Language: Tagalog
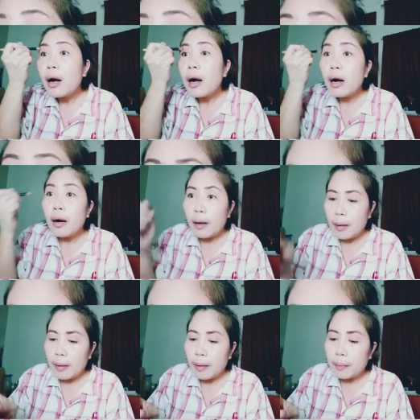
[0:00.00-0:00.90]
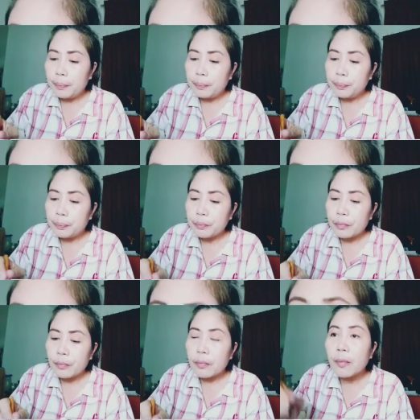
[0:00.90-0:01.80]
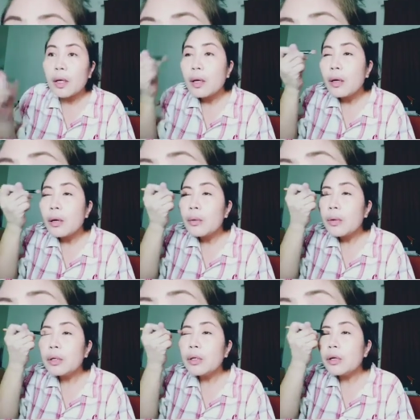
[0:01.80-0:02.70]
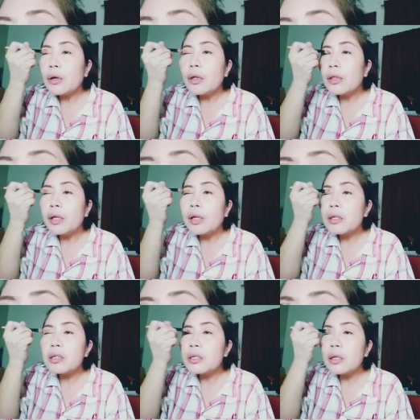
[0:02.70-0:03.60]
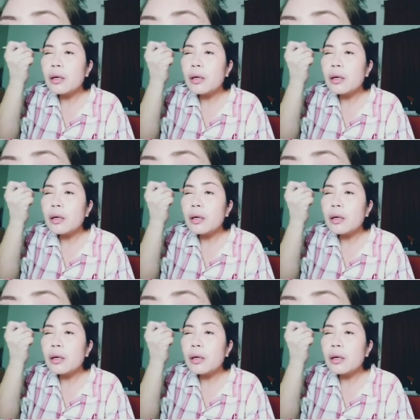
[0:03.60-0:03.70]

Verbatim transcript: um, what do you call this?